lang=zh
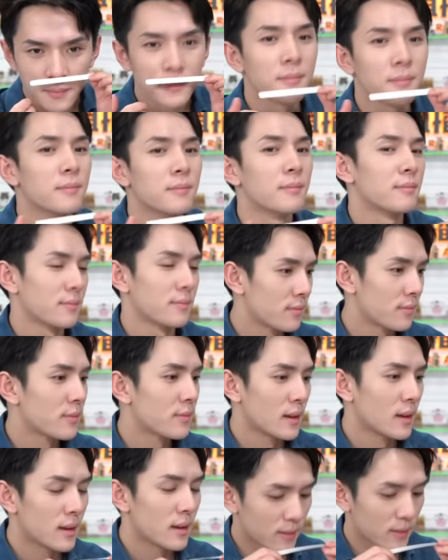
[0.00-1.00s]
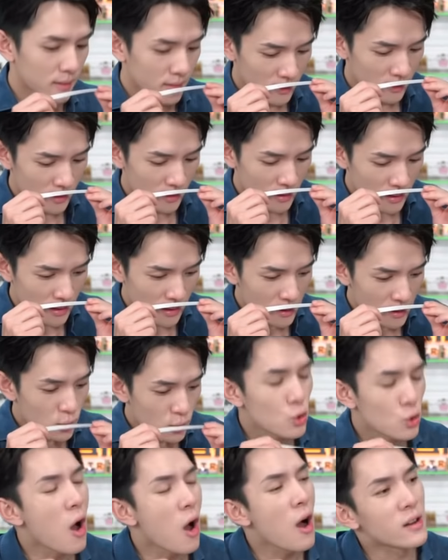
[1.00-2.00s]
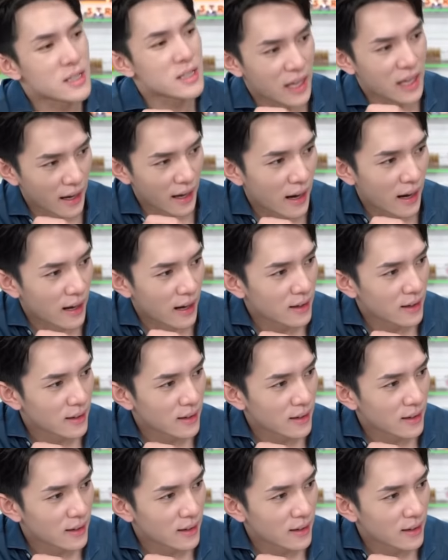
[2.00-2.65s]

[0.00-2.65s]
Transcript: 嗯。多少钱